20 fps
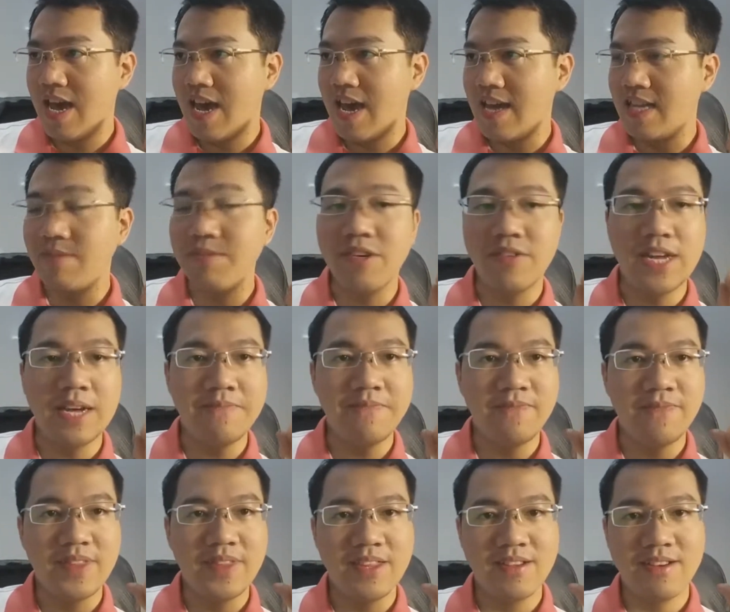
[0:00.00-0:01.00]
265
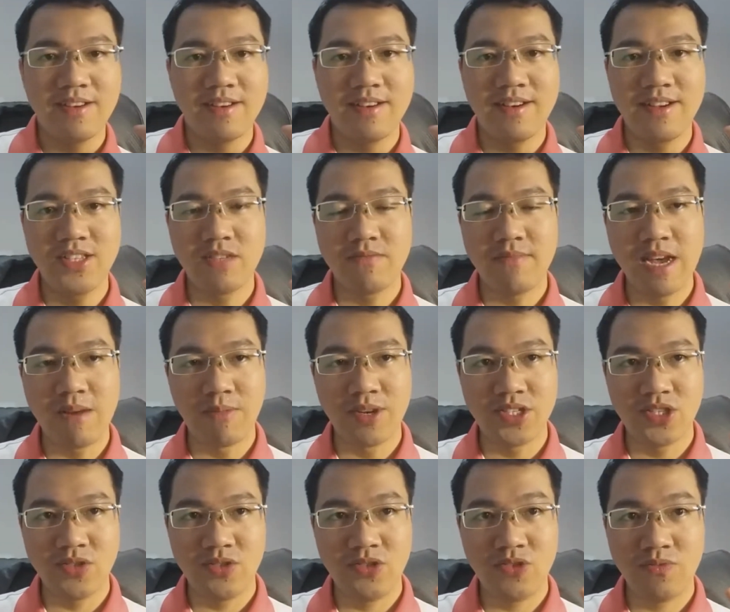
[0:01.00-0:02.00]
à, ờ, trong bài học
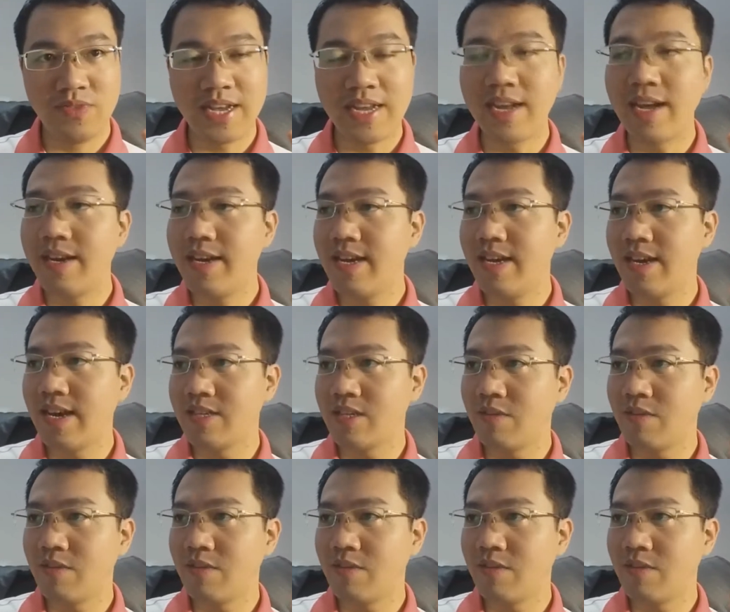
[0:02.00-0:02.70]
buổi trước chúng ta đã đi